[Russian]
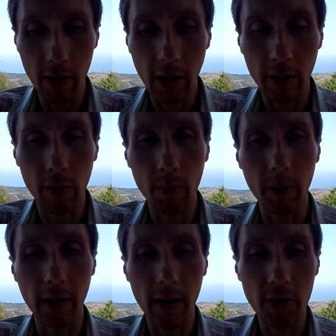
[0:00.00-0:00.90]
которые
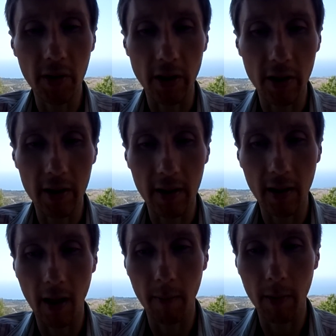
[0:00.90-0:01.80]
пытаются нажиться
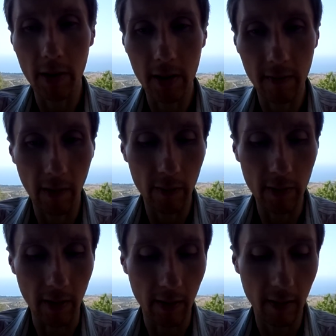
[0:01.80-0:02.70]
на большинстве людей.